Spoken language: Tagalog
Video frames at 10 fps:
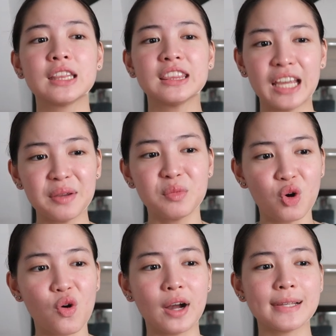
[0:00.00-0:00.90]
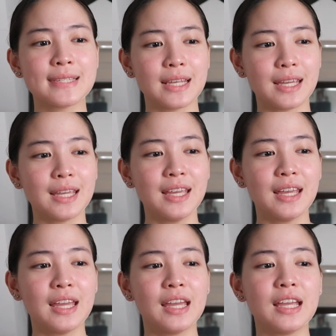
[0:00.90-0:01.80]
time ko kasi
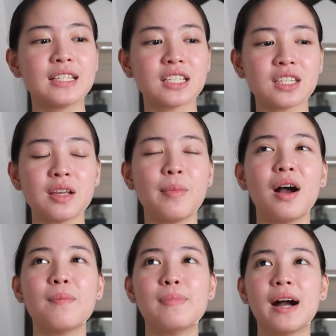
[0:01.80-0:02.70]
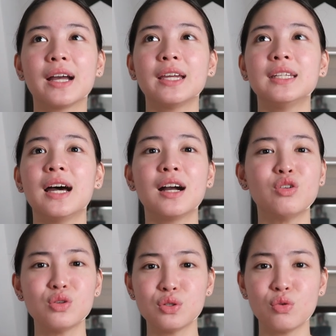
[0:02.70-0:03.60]
isa siya sa mga bagay na
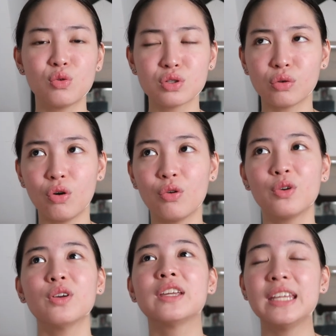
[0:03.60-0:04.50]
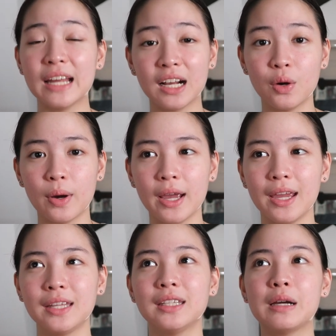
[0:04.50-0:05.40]
gustong gusto kong ginagawa
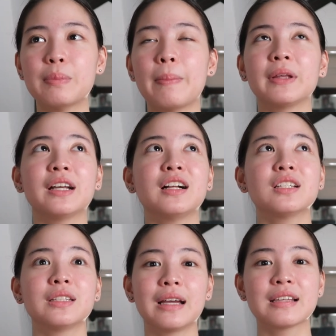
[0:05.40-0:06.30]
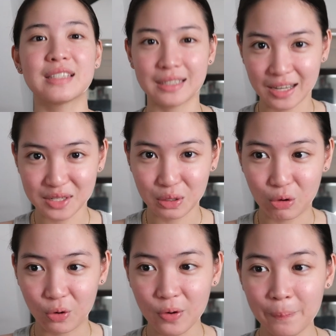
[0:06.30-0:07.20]
and nagpapatanggal siya ng stress
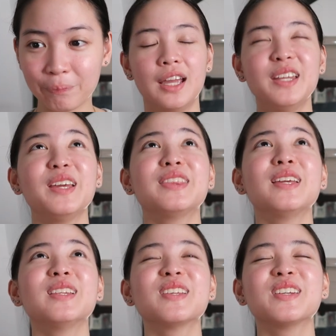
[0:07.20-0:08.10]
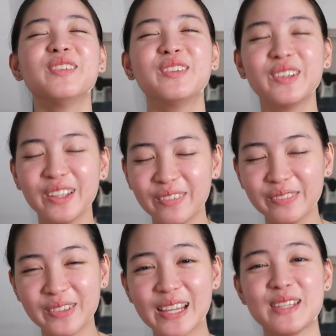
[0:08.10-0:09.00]
ko. And I think deserve ko naman
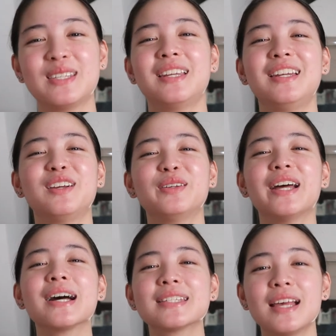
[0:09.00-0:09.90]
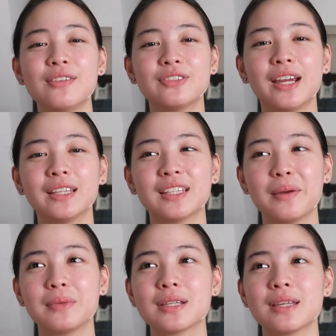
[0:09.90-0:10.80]
bigyan yung sarili ko ng self-care
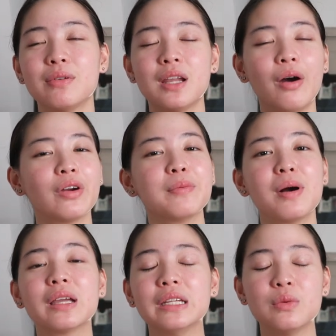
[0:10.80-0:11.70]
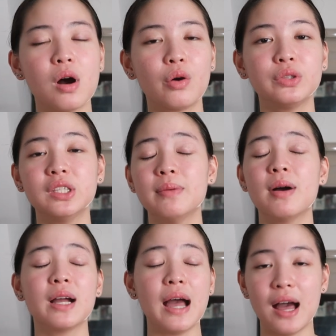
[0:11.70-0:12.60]
time kasi wala akong ibang ginawa kundi
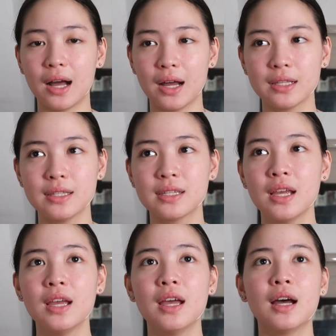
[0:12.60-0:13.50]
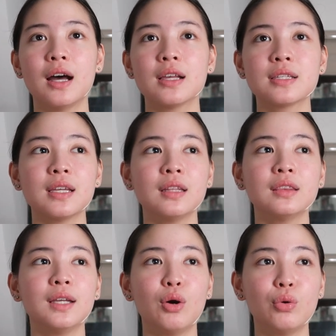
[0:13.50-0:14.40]
mag acads As
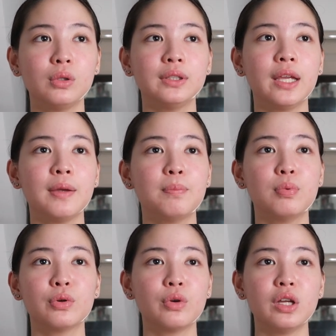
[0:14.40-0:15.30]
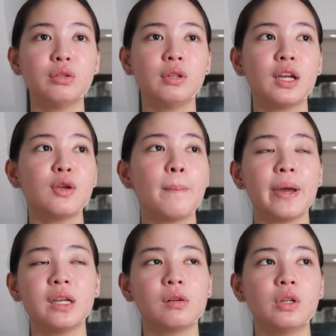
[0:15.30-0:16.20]
in, the whole day, puro ganun lang. Yung
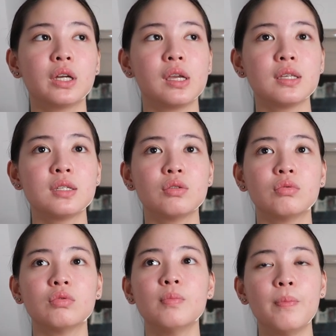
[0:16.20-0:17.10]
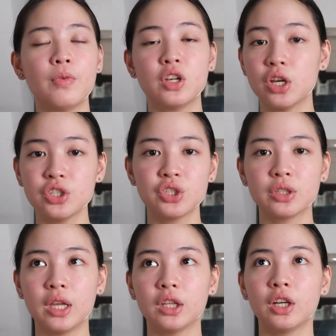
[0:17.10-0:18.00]
pahinga ko lang is yung lunch,
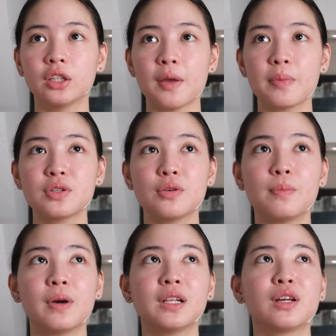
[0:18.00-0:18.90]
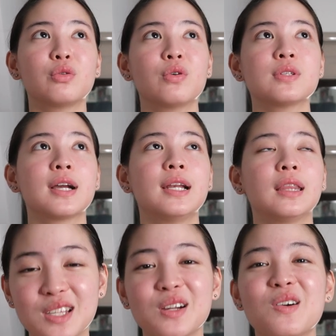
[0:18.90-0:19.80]
dinner, tapos yung paglaro ko
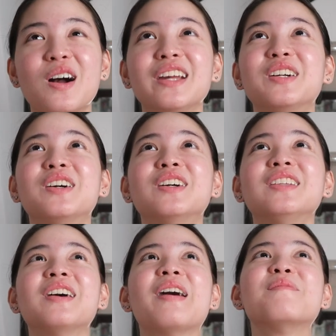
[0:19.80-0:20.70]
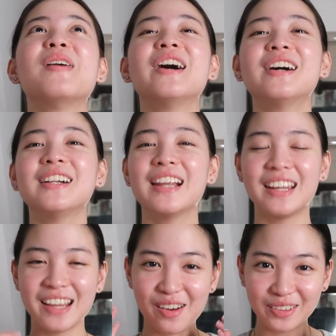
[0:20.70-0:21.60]
saglit. So, ngayon,
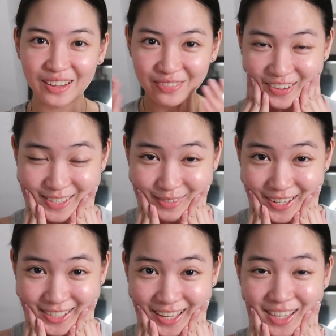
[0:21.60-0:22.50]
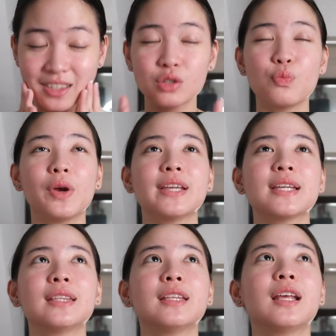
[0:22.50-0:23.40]
maglalagay ako ng face mask and super
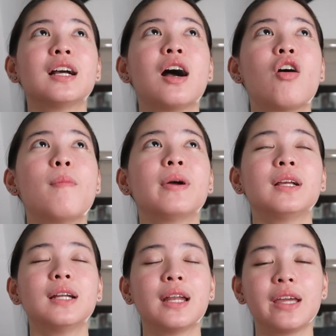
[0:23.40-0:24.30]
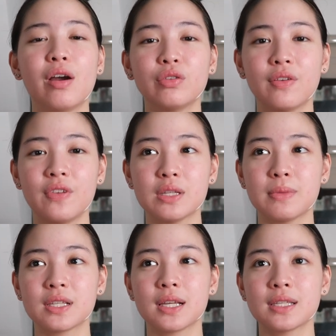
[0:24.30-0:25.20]
excited talaga ako pag naglalagay ako ng face
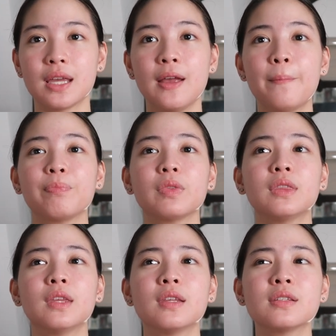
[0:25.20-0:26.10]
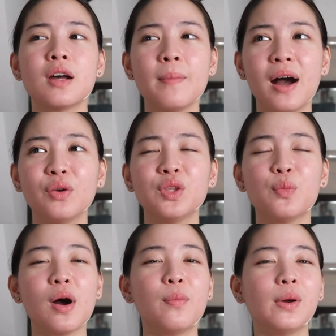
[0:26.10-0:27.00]
mask kasi somehow
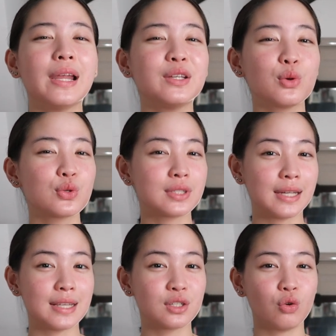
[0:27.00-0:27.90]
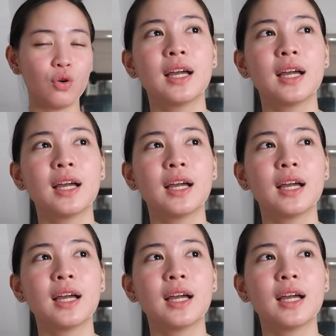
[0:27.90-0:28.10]
nawawala yung stress ko.